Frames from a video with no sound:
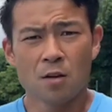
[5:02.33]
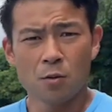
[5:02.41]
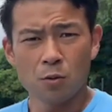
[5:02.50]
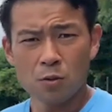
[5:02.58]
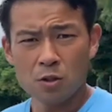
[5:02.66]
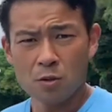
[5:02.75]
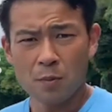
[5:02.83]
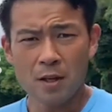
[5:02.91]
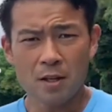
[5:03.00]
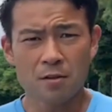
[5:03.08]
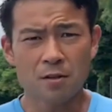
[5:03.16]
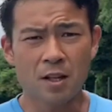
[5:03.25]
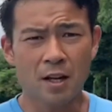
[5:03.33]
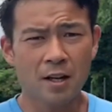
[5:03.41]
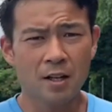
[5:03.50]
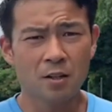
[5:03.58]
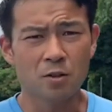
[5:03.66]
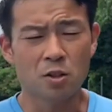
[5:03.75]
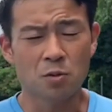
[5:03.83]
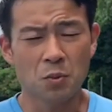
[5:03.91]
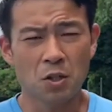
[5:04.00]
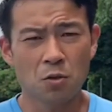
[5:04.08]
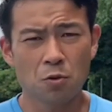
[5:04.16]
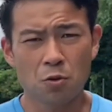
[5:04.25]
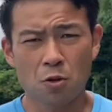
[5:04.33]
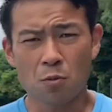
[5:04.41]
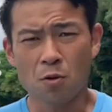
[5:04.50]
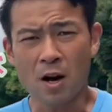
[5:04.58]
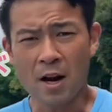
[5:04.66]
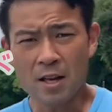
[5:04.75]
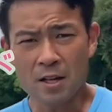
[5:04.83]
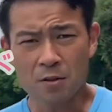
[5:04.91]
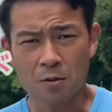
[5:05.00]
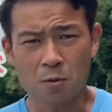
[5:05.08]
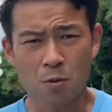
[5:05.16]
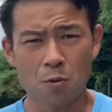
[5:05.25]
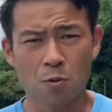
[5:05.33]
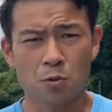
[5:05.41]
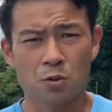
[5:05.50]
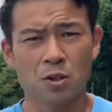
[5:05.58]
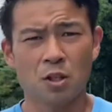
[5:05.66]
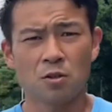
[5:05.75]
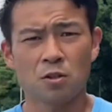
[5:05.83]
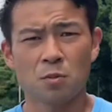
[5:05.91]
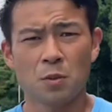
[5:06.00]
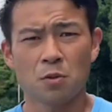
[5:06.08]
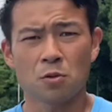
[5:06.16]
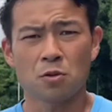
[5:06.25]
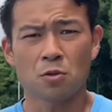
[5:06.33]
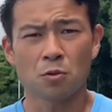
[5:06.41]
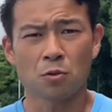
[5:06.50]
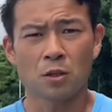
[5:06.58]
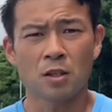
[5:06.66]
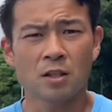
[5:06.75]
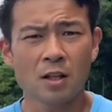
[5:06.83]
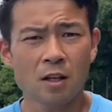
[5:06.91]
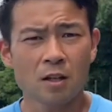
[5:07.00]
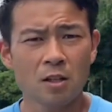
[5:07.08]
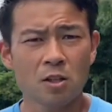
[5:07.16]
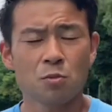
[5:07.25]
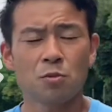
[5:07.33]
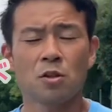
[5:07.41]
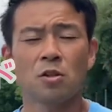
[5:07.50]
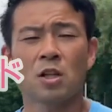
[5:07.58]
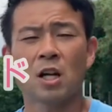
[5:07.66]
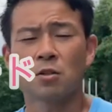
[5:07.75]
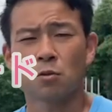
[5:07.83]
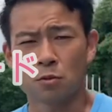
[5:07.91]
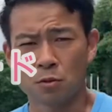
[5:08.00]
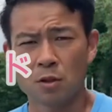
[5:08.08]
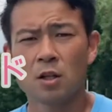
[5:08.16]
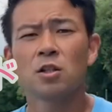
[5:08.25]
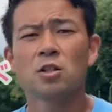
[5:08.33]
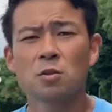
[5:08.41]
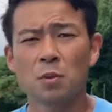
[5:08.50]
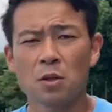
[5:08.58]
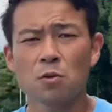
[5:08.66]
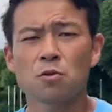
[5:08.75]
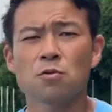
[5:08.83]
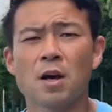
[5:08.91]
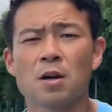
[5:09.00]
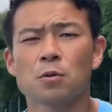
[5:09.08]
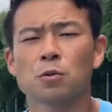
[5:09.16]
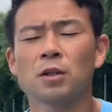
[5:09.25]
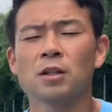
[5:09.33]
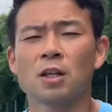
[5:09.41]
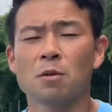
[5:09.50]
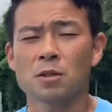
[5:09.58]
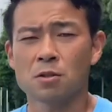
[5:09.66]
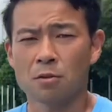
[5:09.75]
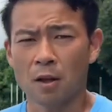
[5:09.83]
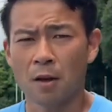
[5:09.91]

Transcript: この素早く流れるスピードよりも早く後方スイングスピードをすることで、さらに自分に加速、スピードを加えることができますよ